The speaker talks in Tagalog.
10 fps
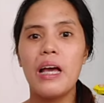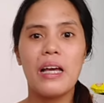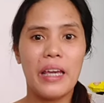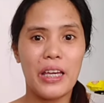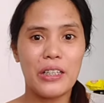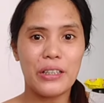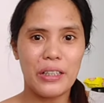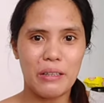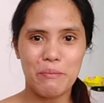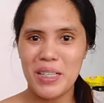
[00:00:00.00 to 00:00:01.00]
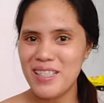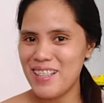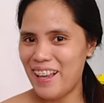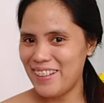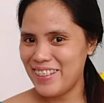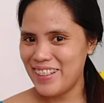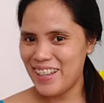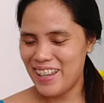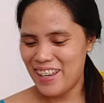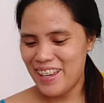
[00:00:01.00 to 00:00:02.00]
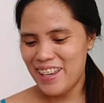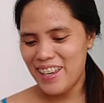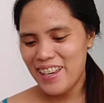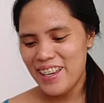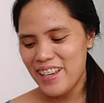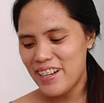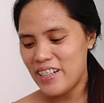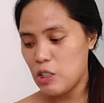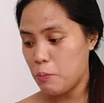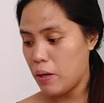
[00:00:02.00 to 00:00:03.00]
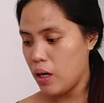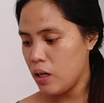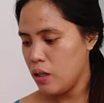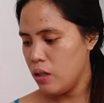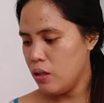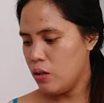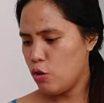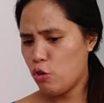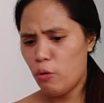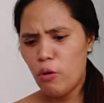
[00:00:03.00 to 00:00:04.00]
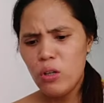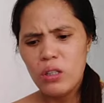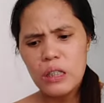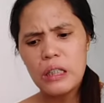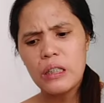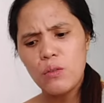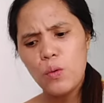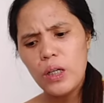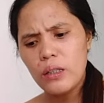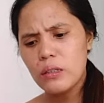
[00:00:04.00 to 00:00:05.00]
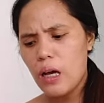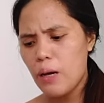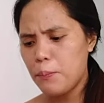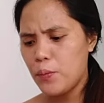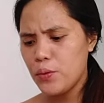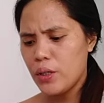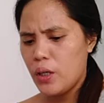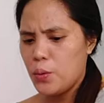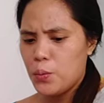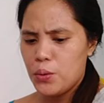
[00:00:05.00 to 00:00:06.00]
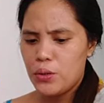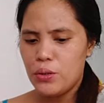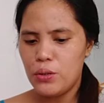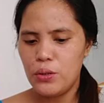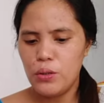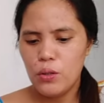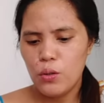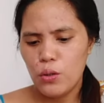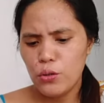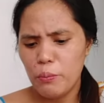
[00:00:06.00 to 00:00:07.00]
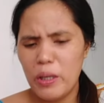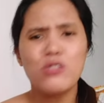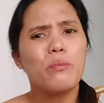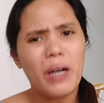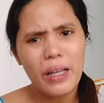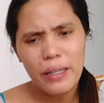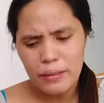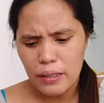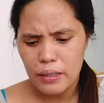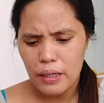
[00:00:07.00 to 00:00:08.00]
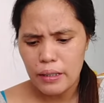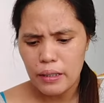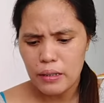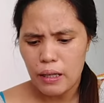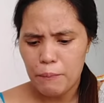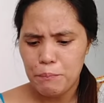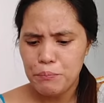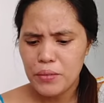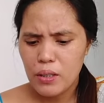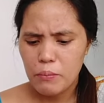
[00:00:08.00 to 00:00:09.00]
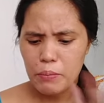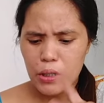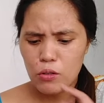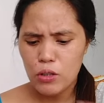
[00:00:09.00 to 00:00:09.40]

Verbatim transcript: hair treatment sa ating hair, di ba? O, talagang walang tapon ngayon. Although medyo mahal lang talaga ang gata. Pero